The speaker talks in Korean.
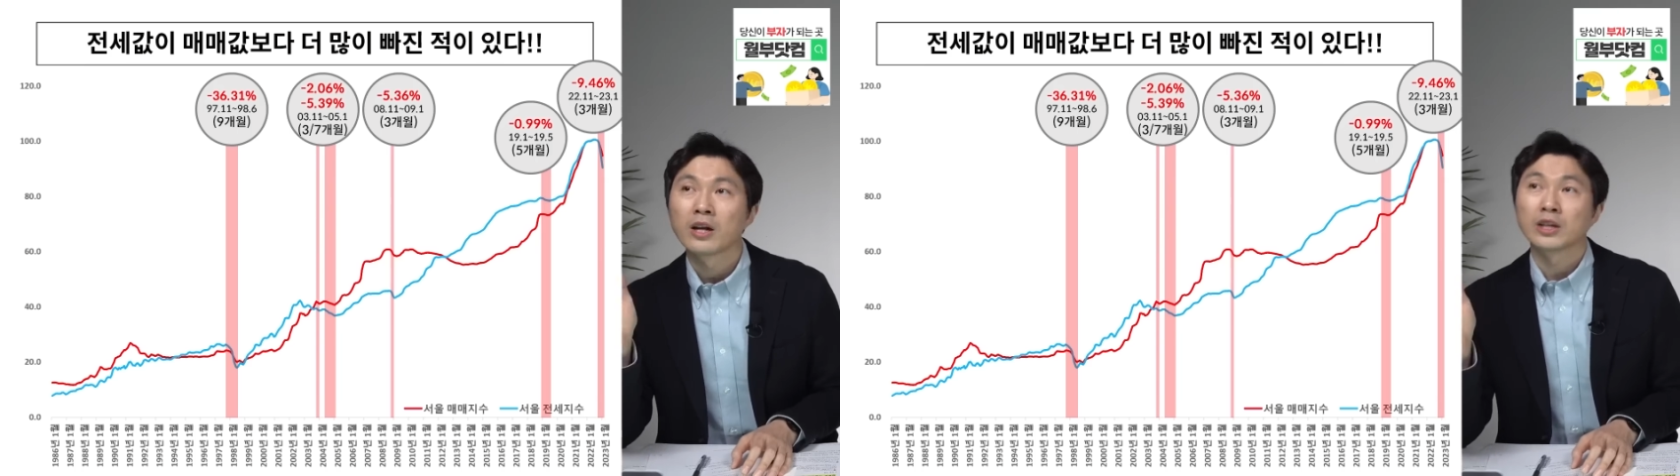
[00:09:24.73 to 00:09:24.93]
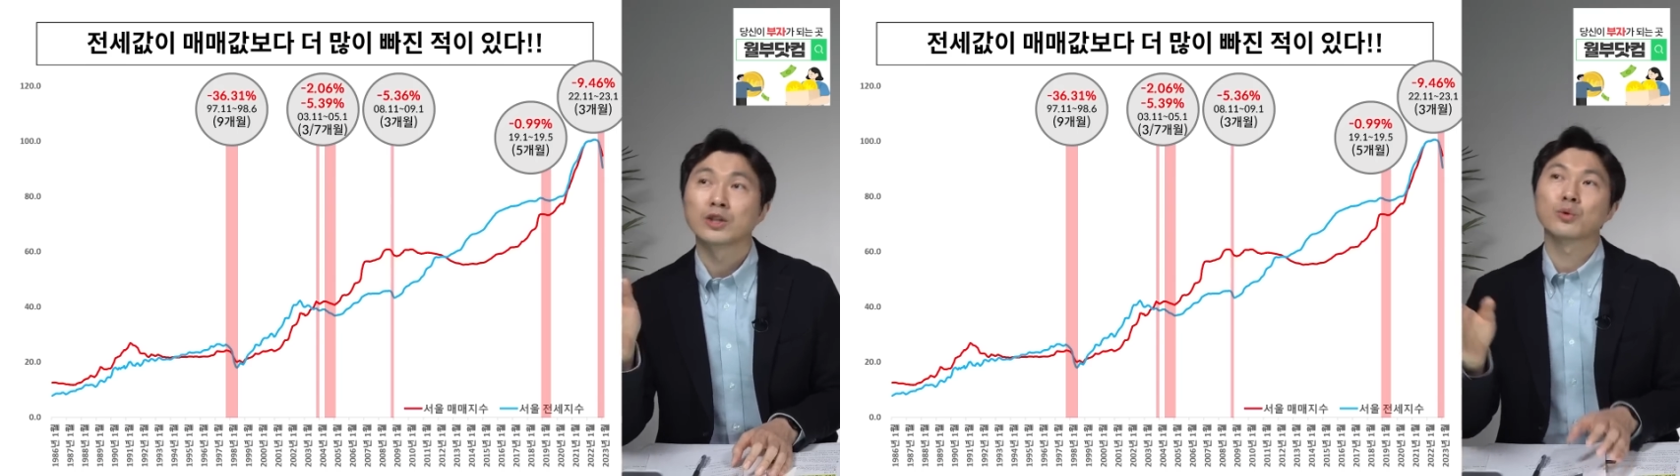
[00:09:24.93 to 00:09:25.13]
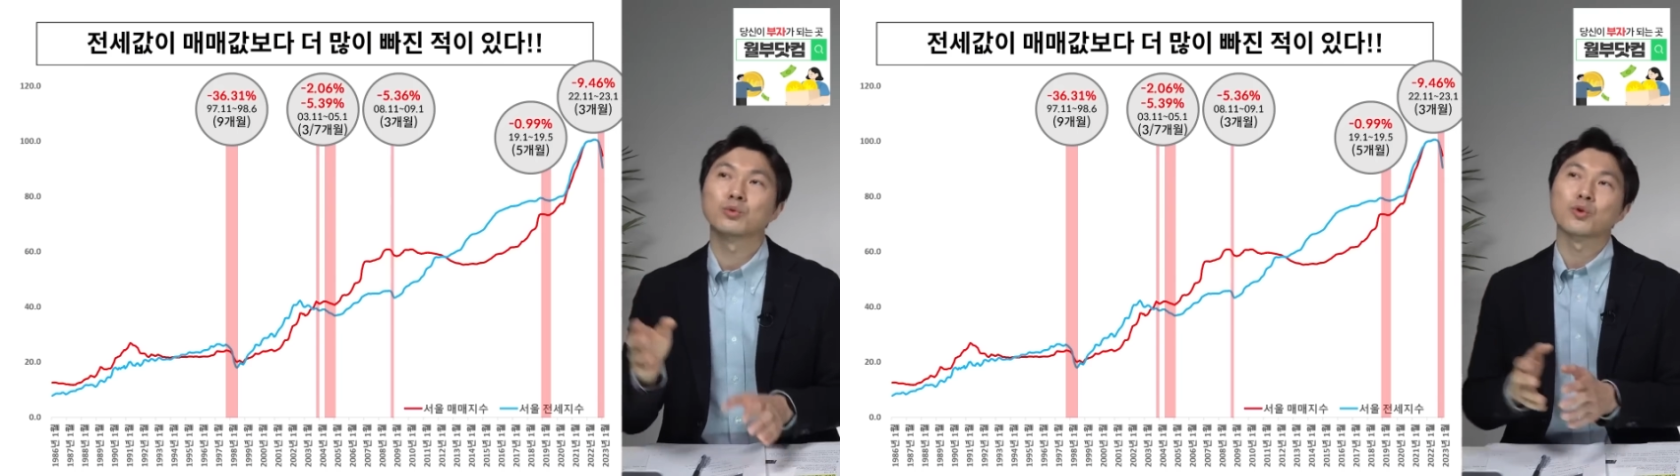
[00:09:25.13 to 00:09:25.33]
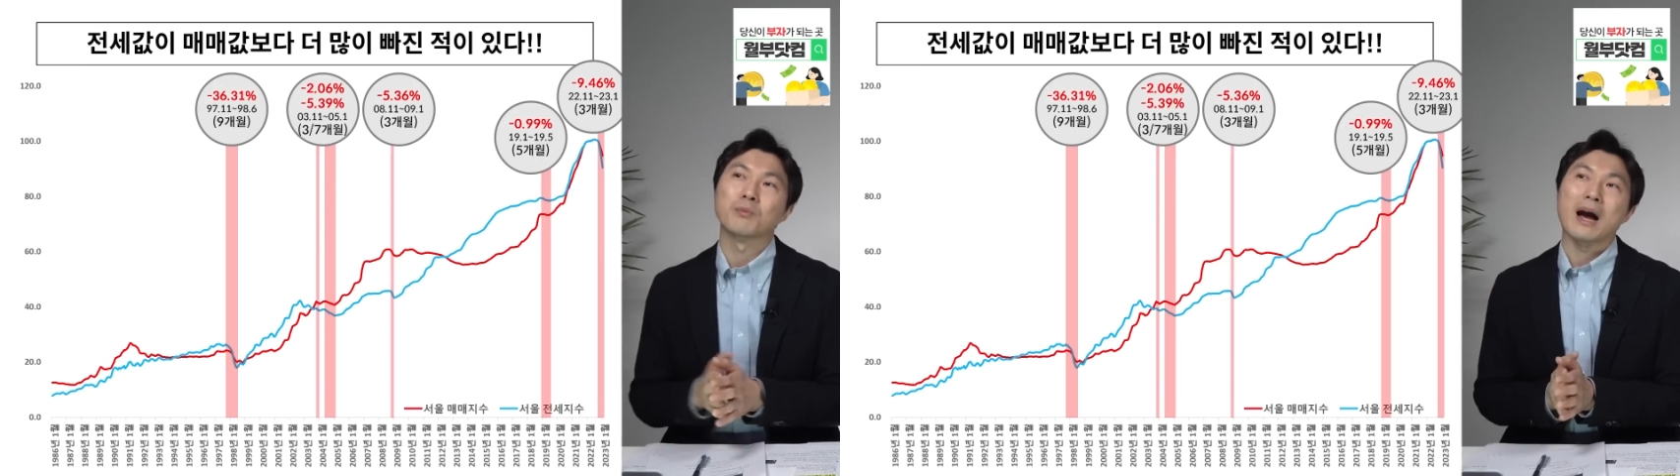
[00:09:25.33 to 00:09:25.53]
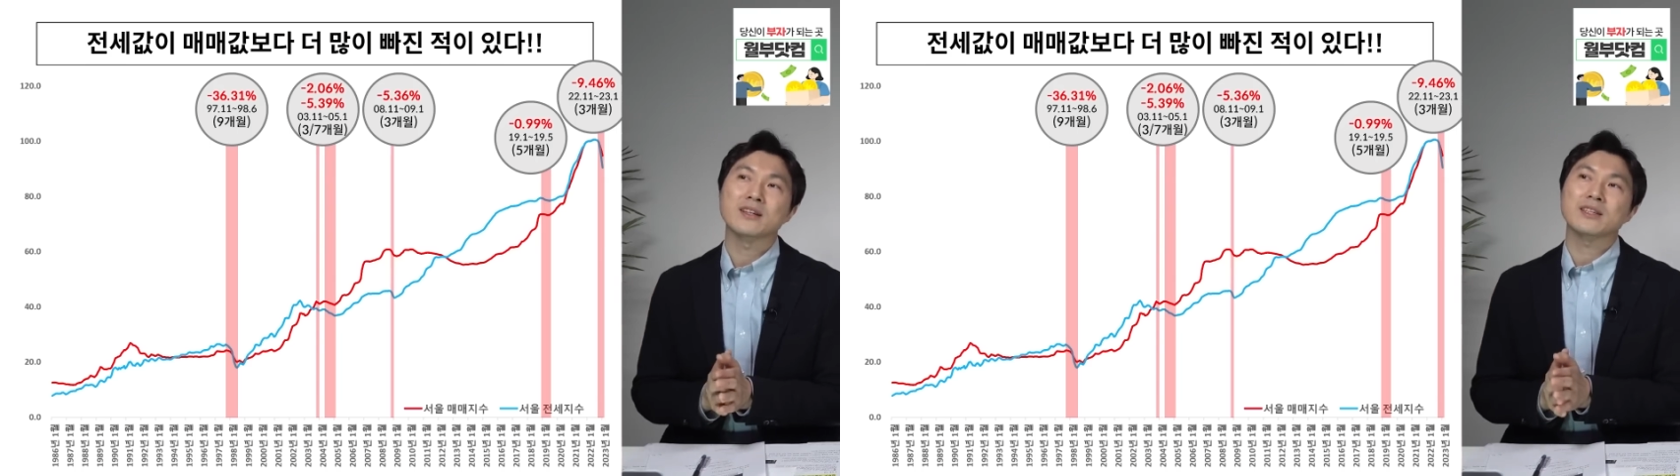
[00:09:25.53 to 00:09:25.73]
이 정도로
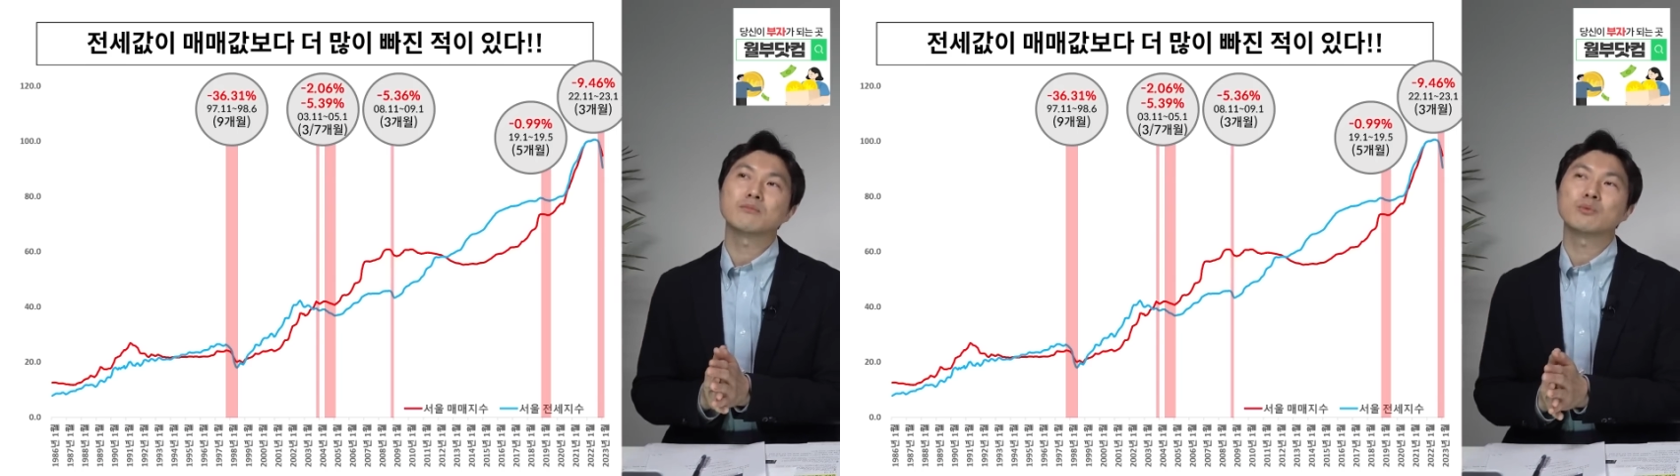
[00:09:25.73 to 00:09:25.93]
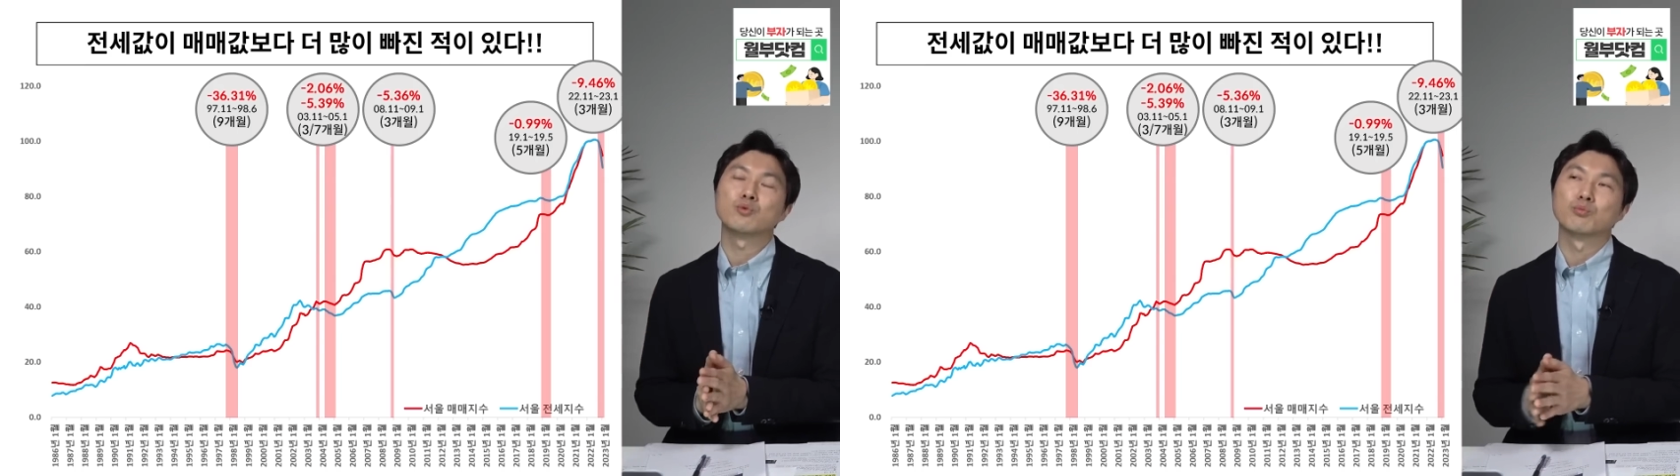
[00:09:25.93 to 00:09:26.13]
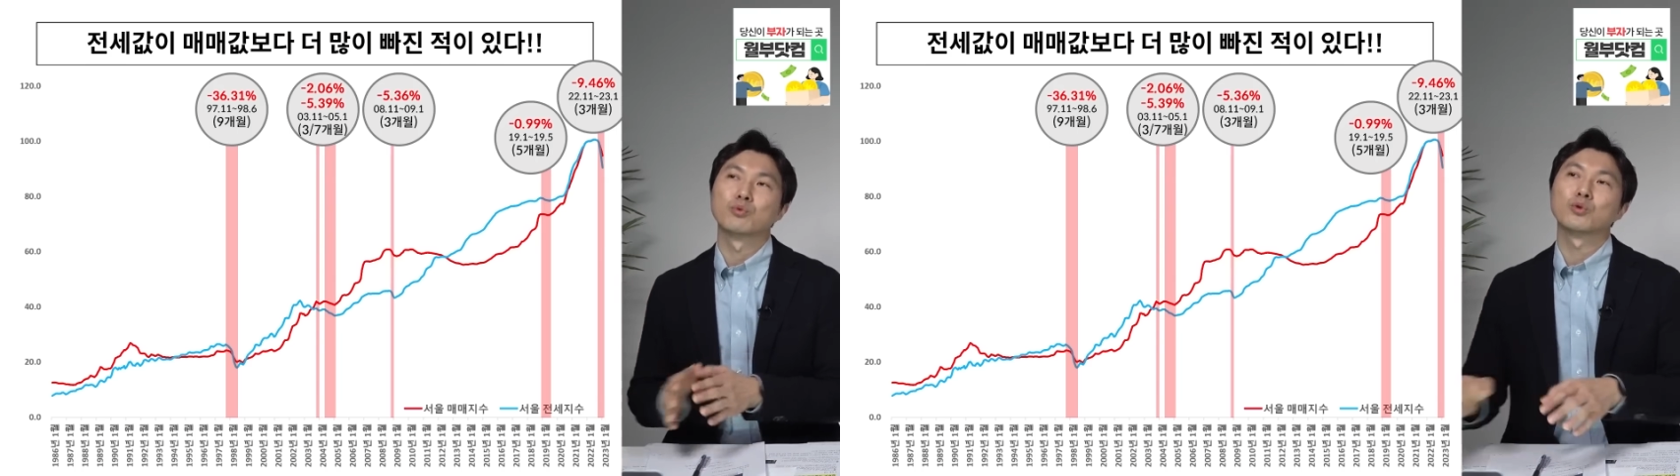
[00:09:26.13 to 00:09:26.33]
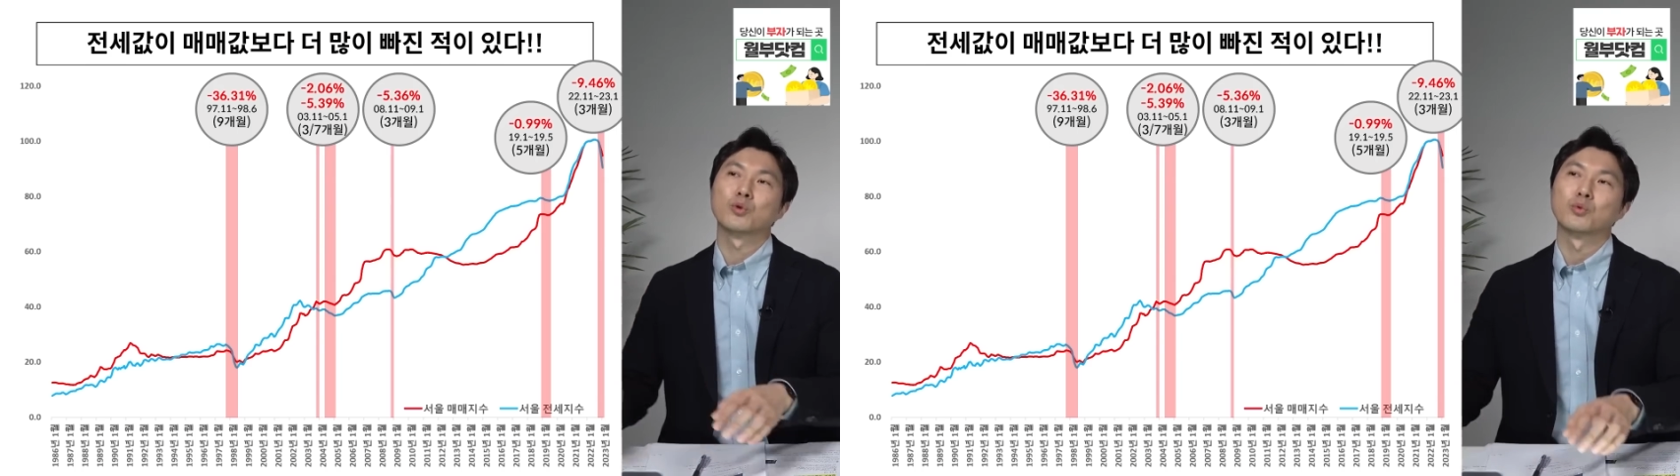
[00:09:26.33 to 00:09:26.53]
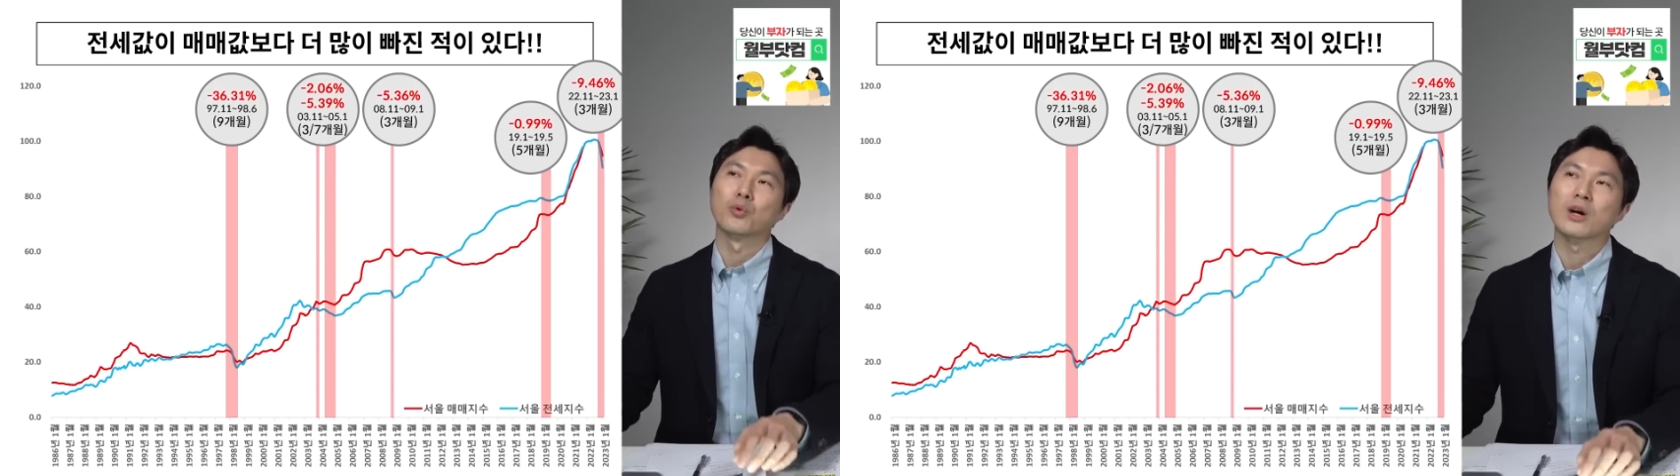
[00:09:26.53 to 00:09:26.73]
마이너스 36%
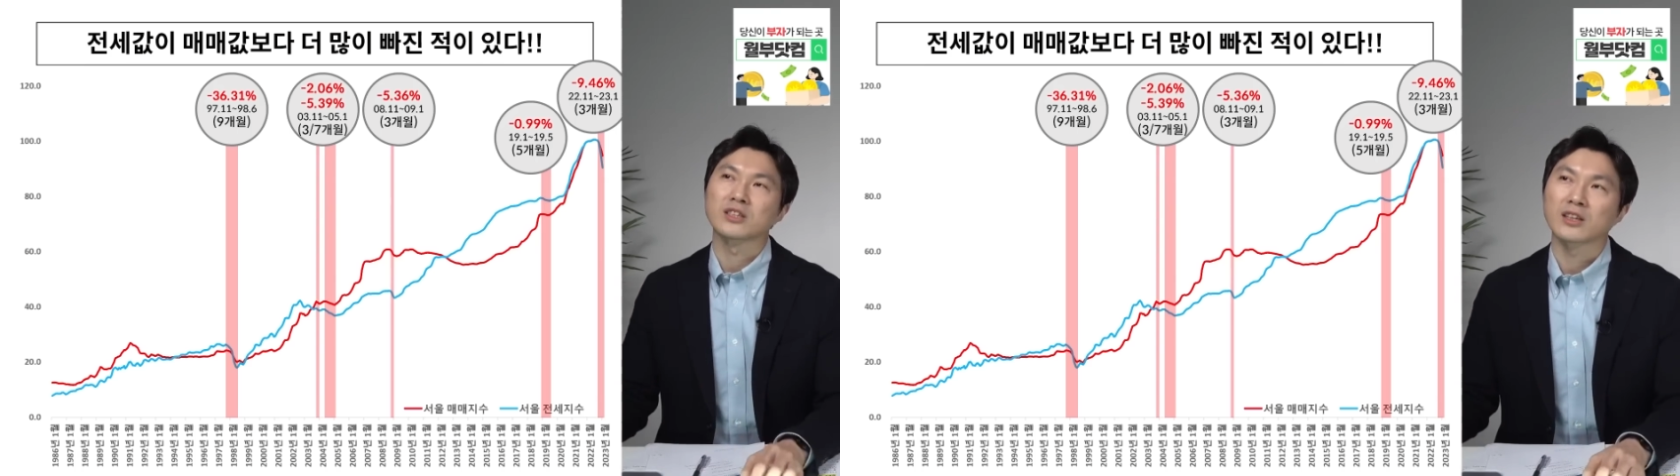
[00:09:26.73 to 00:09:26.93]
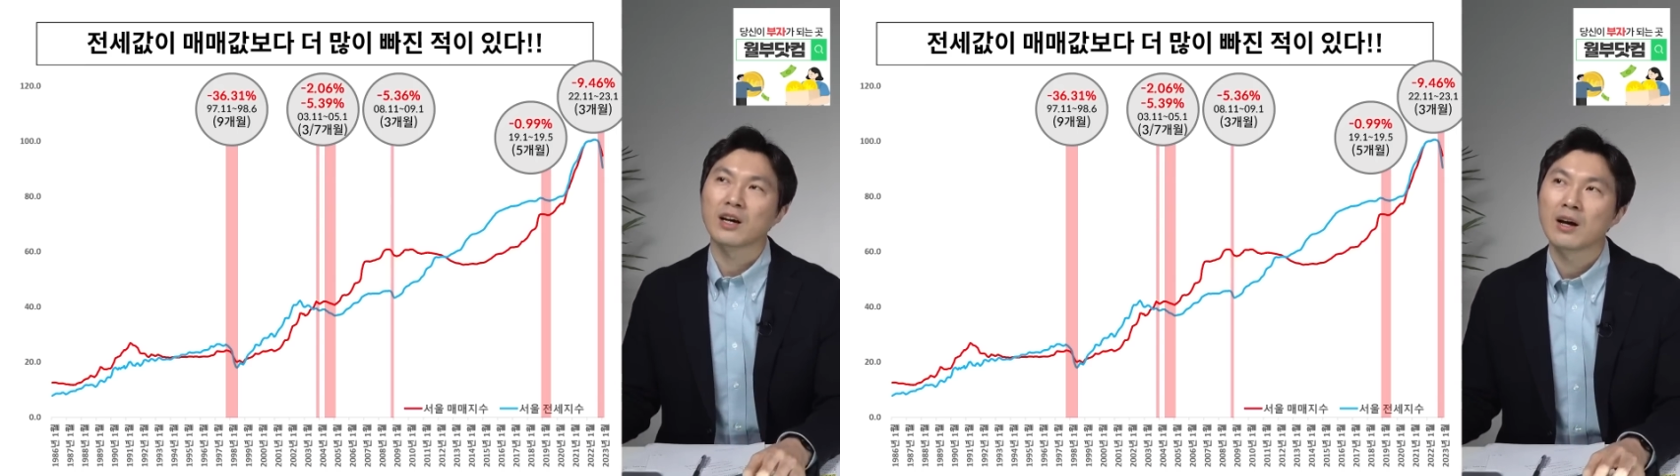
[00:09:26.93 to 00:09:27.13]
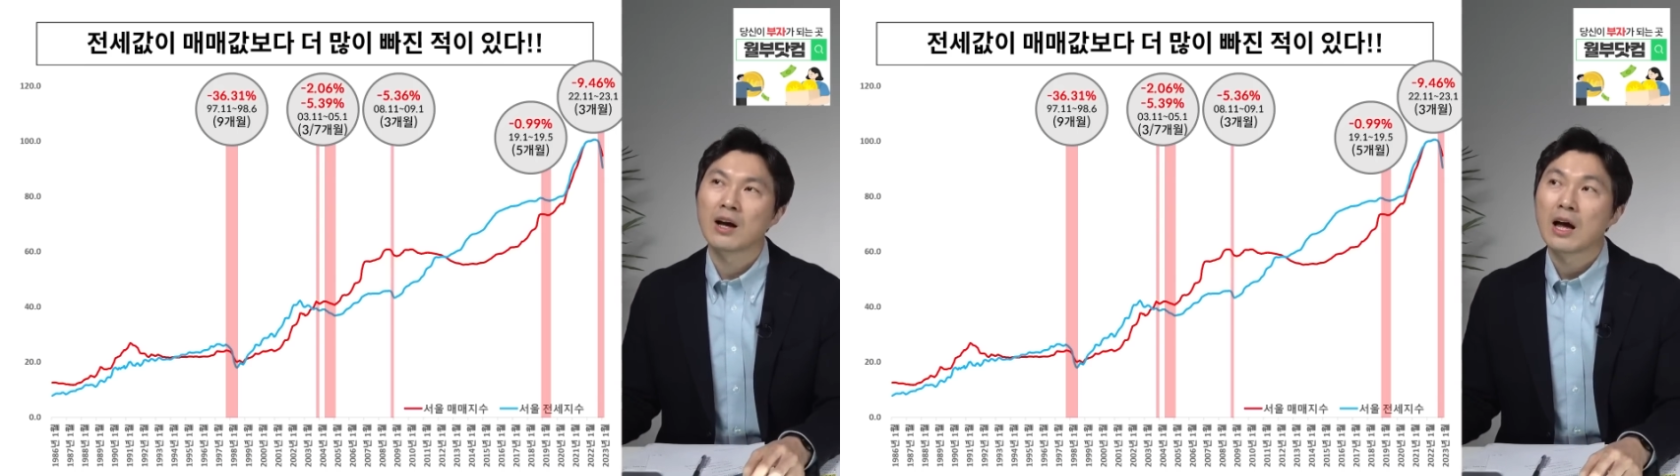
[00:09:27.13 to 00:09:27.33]
정도까지가